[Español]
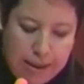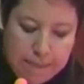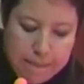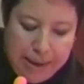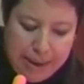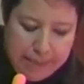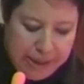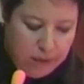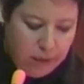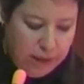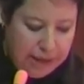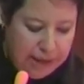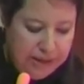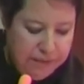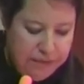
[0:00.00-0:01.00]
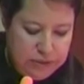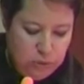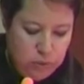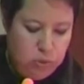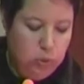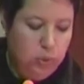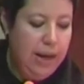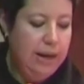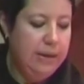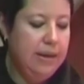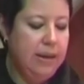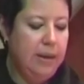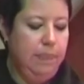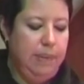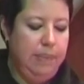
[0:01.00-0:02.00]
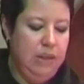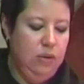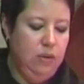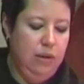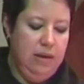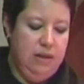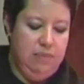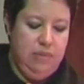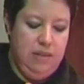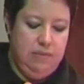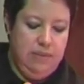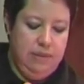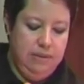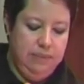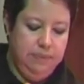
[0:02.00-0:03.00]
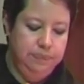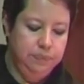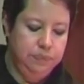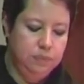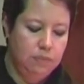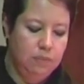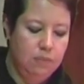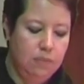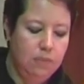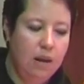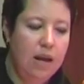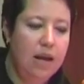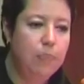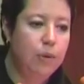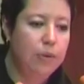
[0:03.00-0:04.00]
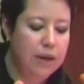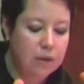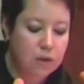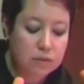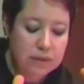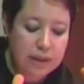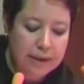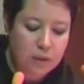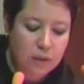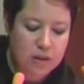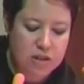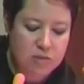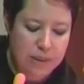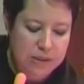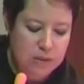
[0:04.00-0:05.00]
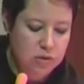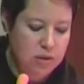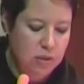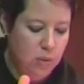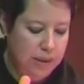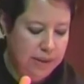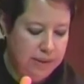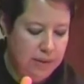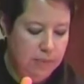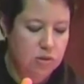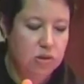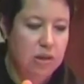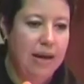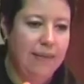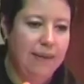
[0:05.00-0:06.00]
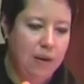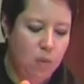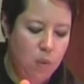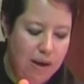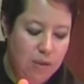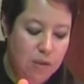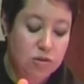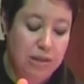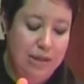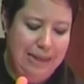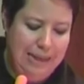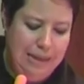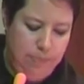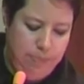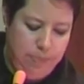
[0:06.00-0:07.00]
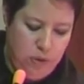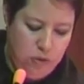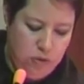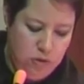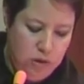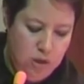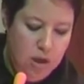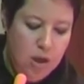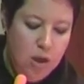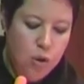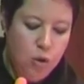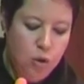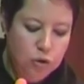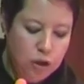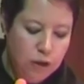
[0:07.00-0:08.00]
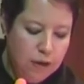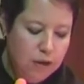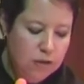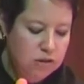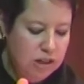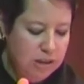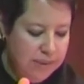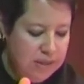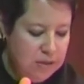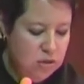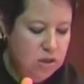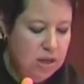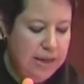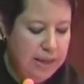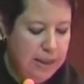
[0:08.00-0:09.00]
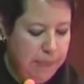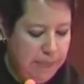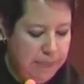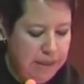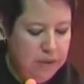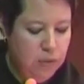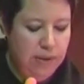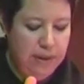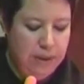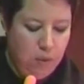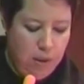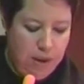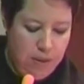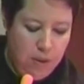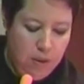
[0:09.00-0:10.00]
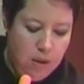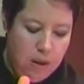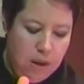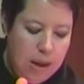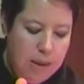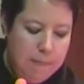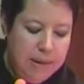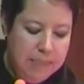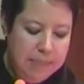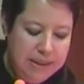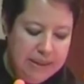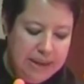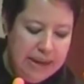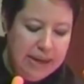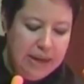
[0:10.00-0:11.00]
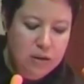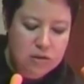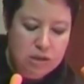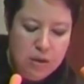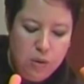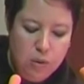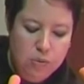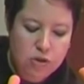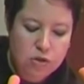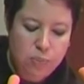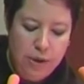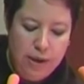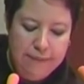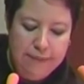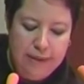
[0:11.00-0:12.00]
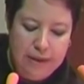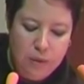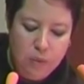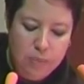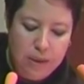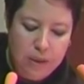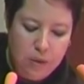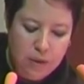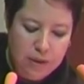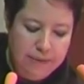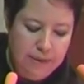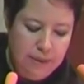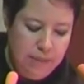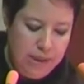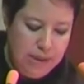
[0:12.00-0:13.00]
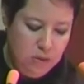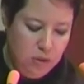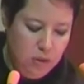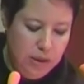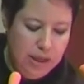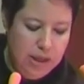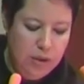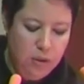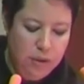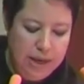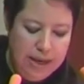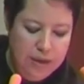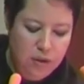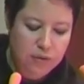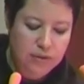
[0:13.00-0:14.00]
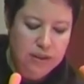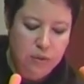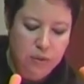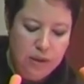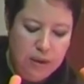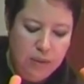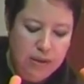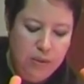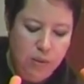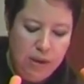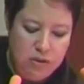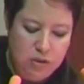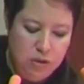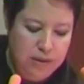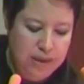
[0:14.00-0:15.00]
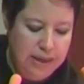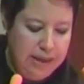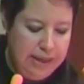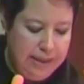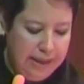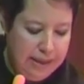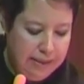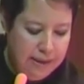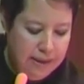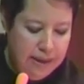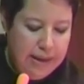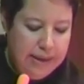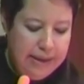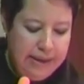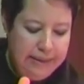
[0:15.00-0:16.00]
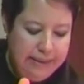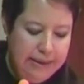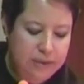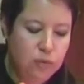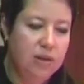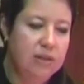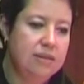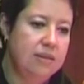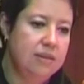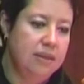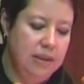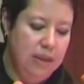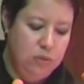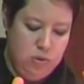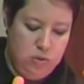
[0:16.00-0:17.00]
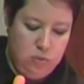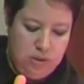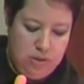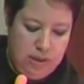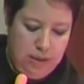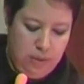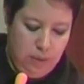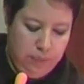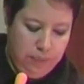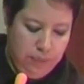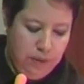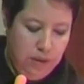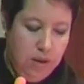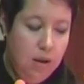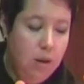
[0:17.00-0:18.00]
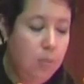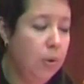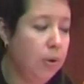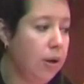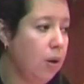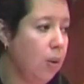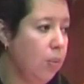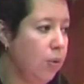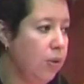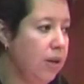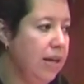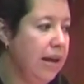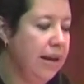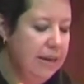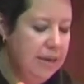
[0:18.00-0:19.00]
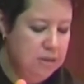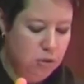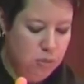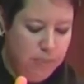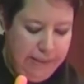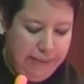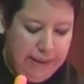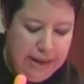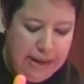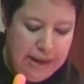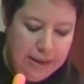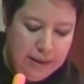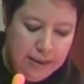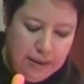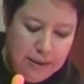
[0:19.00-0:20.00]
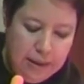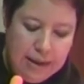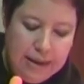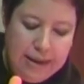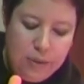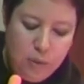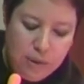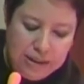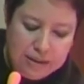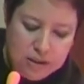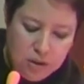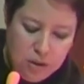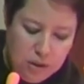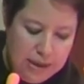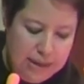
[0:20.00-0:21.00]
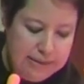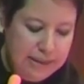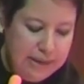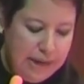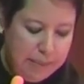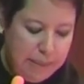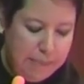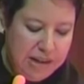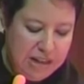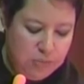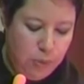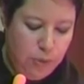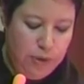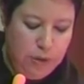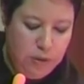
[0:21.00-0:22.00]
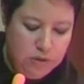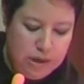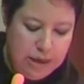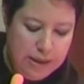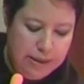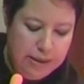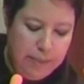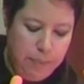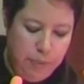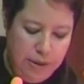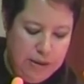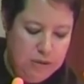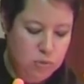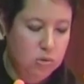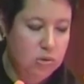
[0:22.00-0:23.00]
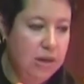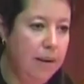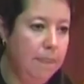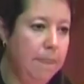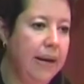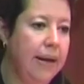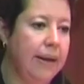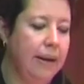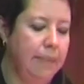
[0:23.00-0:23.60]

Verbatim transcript: para mejorar la infraestructura y equipamiento de las mismas. El poder contar con espacios educativos adecuados y limpios, con todos los servicios y el equipamiento adecuado, permitirá que los alumnos puedan tener un mejor rendimiento y con ello detonar una educación de calidad que tanto necesita nuestro Estado. Porque como diría Nelson Mandela, la educación es el arma más poderosa que puedes usar para